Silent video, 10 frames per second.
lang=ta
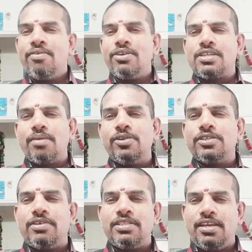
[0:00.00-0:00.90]

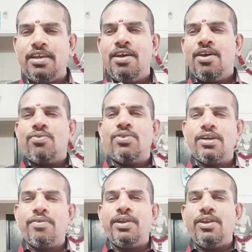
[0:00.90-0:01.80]
வெஜிடபிள்ஸ் வந்து
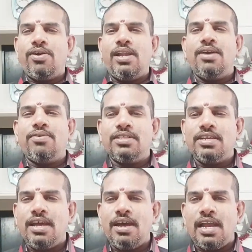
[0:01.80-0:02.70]
உங்களுக்கு வீடியோலேயே வந்து
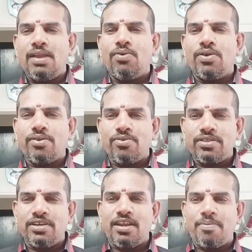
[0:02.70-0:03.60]
நான் அளவோடு
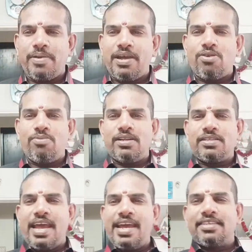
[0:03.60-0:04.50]
கொடுத்துக்கிட்டு இருப்பேன் ரொம்ப
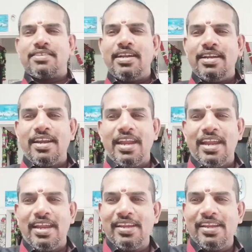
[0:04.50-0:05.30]
தேங்க்ஸ் நன்றி